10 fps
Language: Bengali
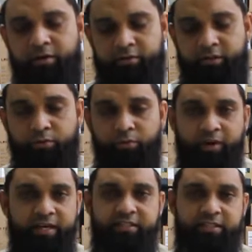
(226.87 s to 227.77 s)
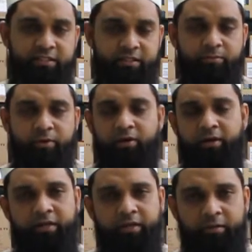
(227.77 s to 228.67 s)
অর্থাৎ ওয়ারেন্টি যেটা বলা
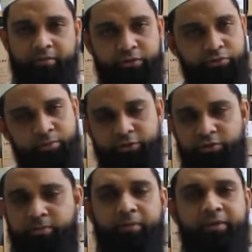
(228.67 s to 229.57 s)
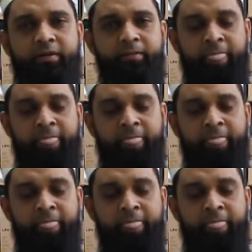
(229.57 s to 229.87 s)
হয় আপনারা দু বছর পাবেন